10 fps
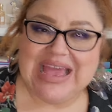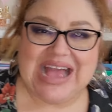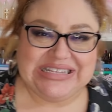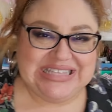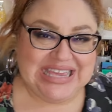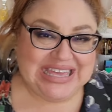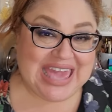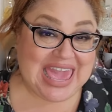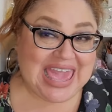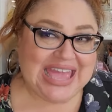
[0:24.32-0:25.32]
Así
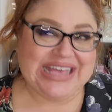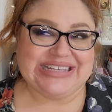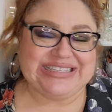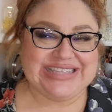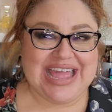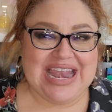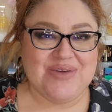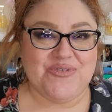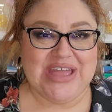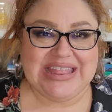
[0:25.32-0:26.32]
que este
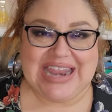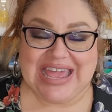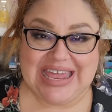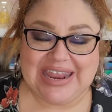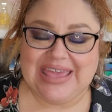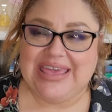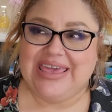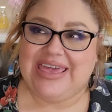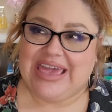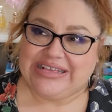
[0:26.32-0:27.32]
le voy a traer
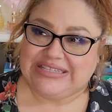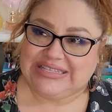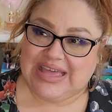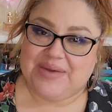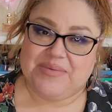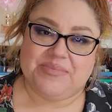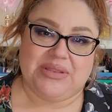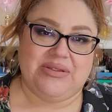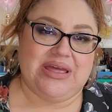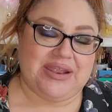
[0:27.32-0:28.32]
este,
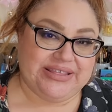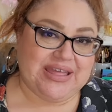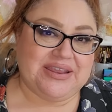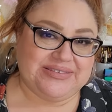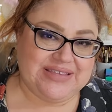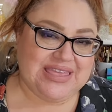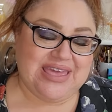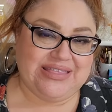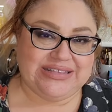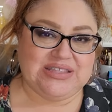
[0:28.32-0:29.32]
esta
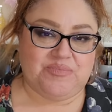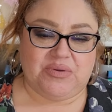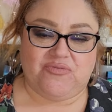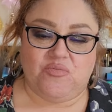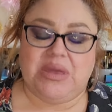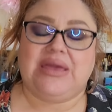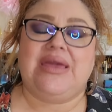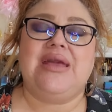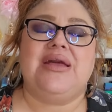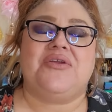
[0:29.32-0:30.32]
reseña de este perfume
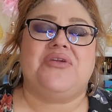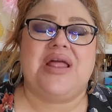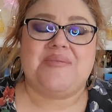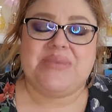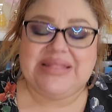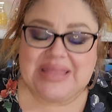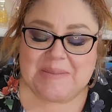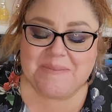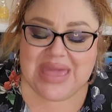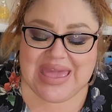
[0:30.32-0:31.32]
que realmente
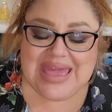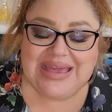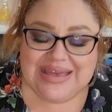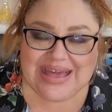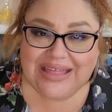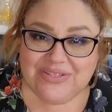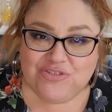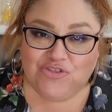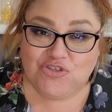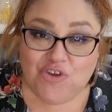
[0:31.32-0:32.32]
me
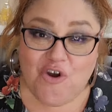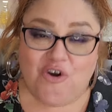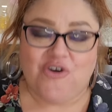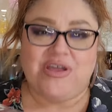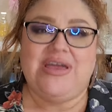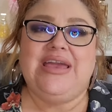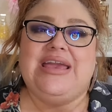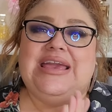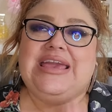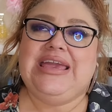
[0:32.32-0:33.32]
encantó.
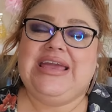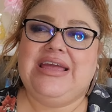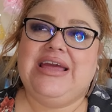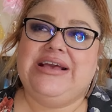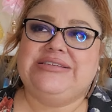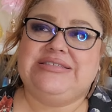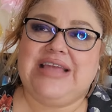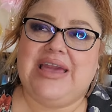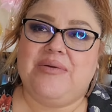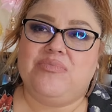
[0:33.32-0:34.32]
Y
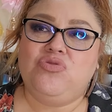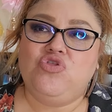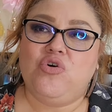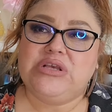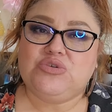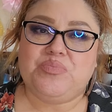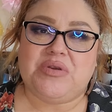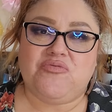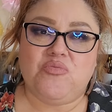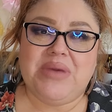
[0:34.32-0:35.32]
este no es un
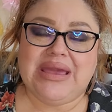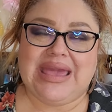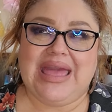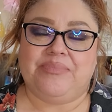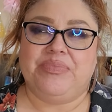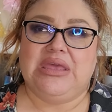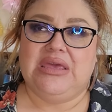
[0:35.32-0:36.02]
perfume que,